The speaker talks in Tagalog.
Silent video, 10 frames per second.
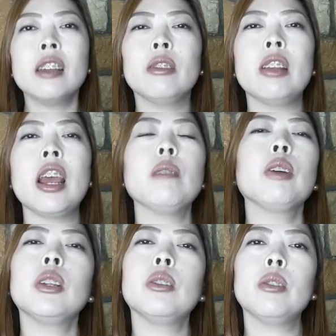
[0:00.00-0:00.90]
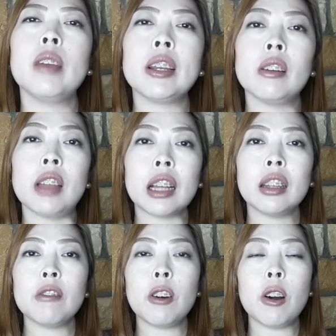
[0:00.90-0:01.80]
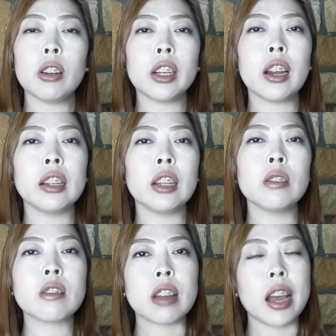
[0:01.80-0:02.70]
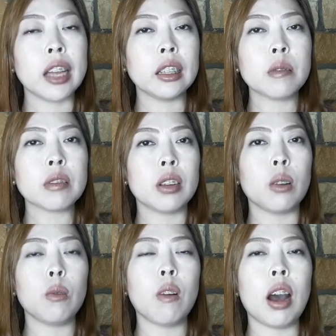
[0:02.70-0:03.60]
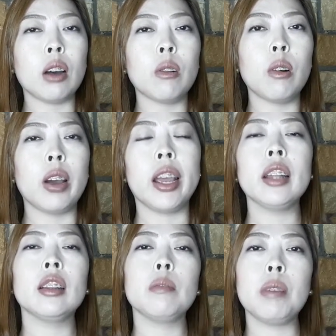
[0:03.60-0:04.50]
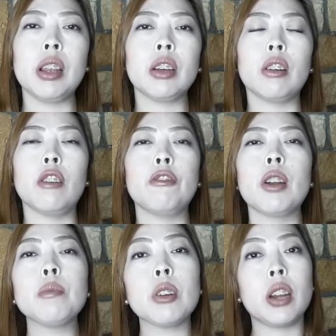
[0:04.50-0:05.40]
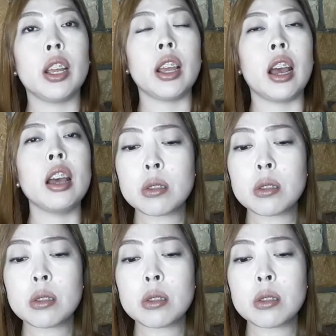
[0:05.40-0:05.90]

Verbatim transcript: Today I'm going to do a collective haul regarding dun items na nakuha ko and nabili ko from Korea.